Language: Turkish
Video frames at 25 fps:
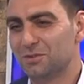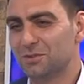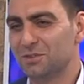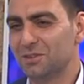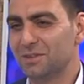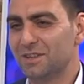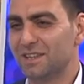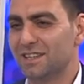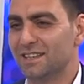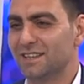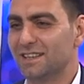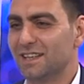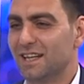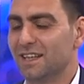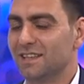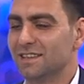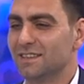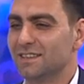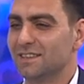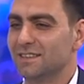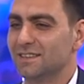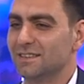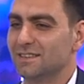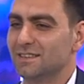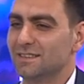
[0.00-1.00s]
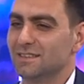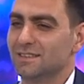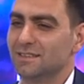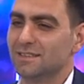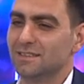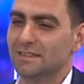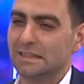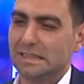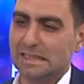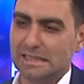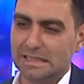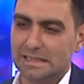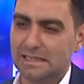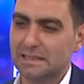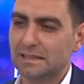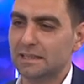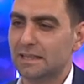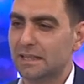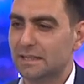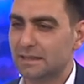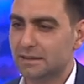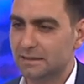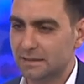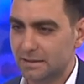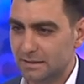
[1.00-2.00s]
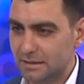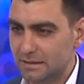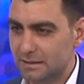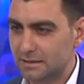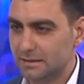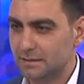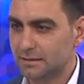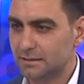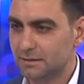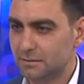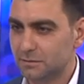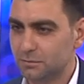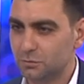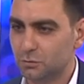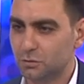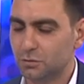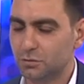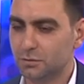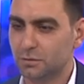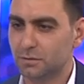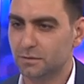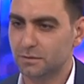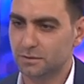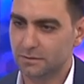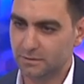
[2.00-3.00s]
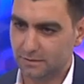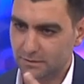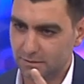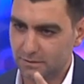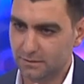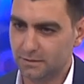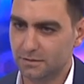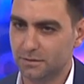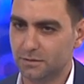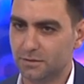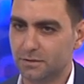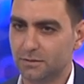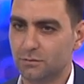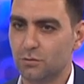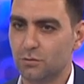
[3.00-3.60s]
Şöyle yani e, ilk yıllarda bu ee,